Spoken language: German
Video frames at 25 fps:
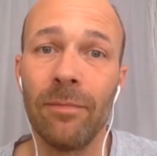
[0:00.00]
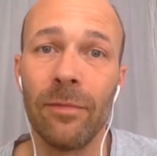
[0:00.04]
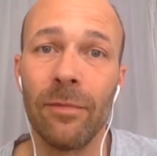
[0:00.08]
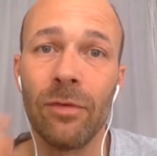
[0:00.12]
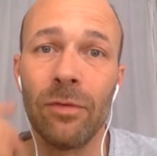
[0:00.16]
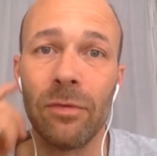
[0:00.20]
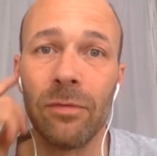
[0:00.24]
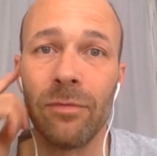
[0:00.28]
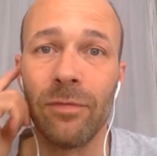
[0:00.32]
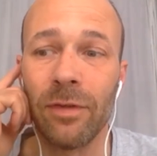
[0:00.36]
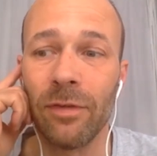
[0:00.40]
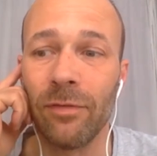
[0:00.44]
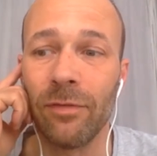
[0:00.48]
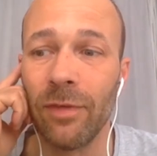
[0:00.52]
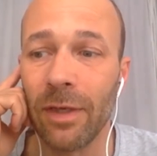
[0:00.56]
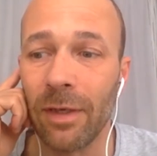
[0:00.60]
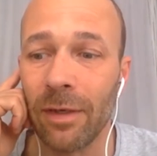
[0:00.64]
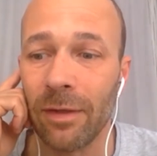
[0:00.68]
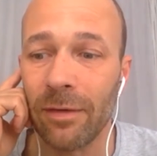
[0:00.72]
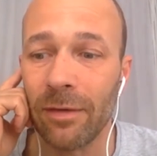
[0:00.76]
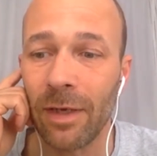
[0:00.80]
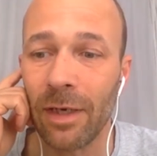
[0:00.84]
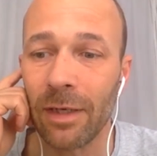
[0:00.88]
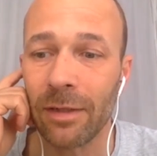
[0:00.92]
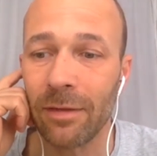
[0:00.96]
So, und was wir
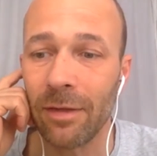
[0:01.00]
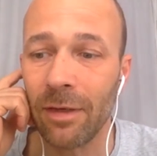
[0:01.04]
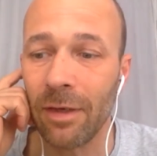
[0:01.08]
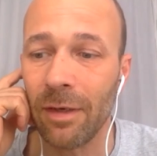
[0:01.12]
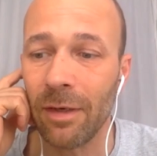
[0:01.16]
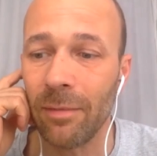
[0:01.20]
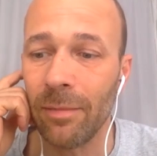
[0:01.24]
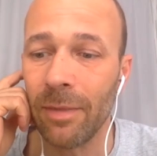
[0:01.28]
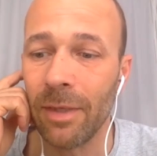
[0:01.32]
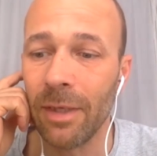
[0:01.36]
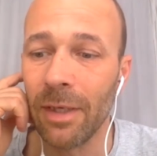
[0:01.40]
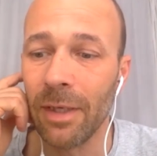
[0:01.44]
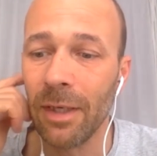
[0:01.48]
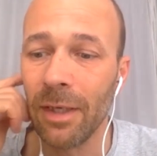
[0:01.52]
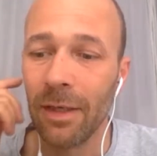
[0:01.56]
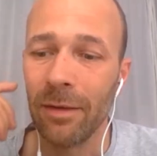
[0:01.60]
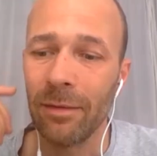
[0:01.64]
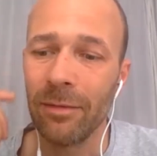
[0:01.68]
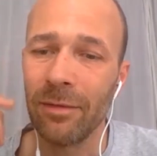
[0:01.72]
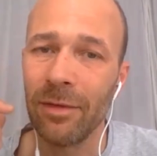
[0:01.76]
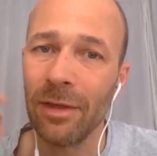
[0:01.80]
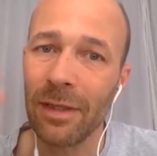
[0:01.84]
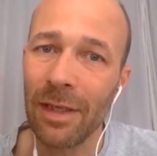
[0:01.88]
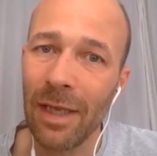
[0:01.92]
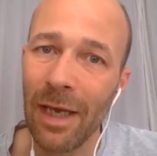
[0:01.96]
gesagt haben,
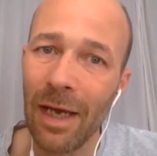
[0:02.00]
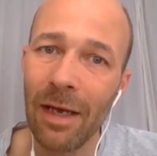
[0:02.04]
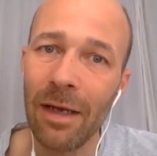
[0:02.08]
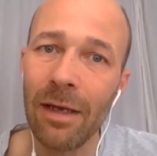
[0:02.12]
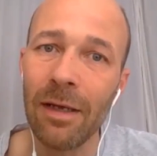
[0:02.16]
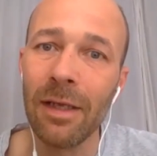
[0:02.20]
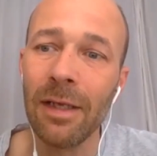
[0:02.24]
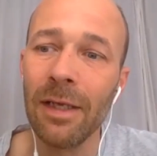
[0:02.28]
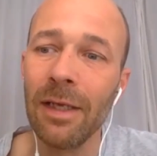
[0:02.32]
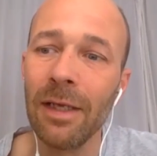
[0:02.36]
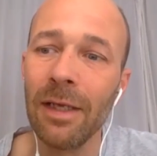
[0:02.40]
gesagt, ah,